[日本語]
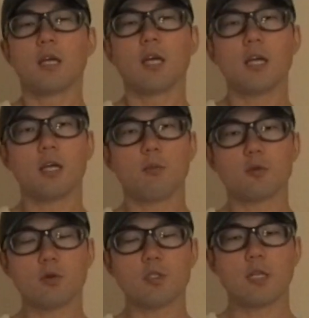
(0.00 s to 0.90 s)
えー、も
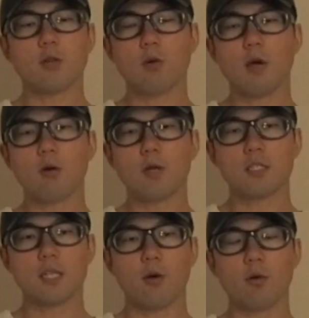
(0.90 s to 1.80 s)
う少し、ね、動画をで
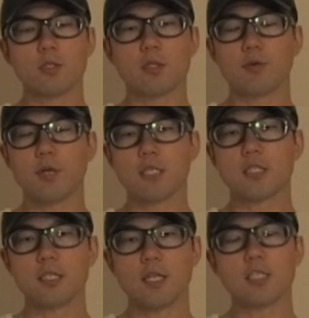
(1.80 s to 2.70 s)
すね本数増や
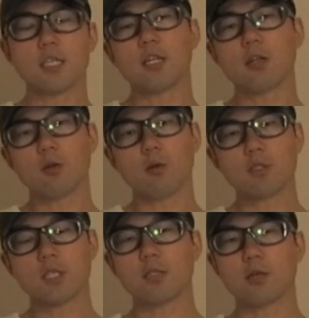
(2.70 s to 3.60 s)
してチャンネル登
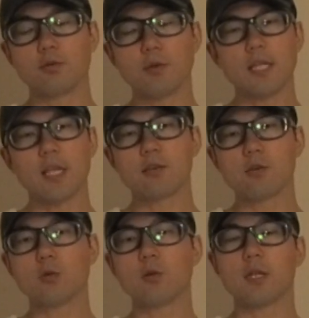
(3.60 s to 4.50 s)
録者数が増えていく
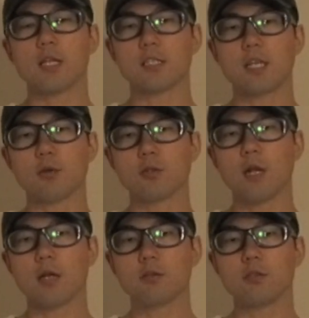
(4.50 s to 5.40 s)
ごとにですねおそ
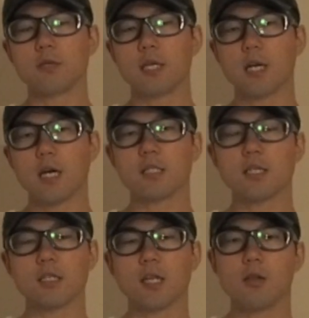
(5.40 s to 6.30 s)
らく1ヶ
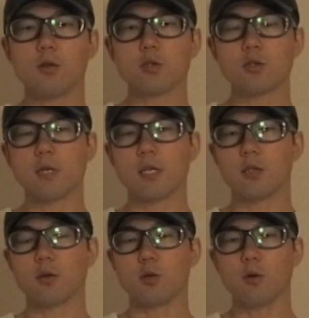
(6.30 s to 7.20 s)
月あたりの収益
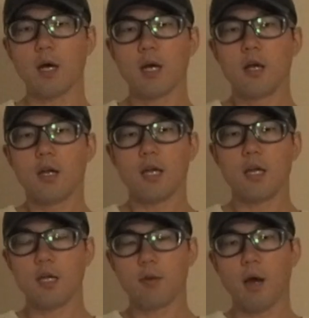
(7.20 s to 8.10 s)
というのは、
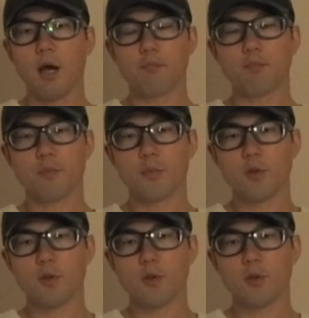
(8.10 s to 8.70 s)
えー、まあ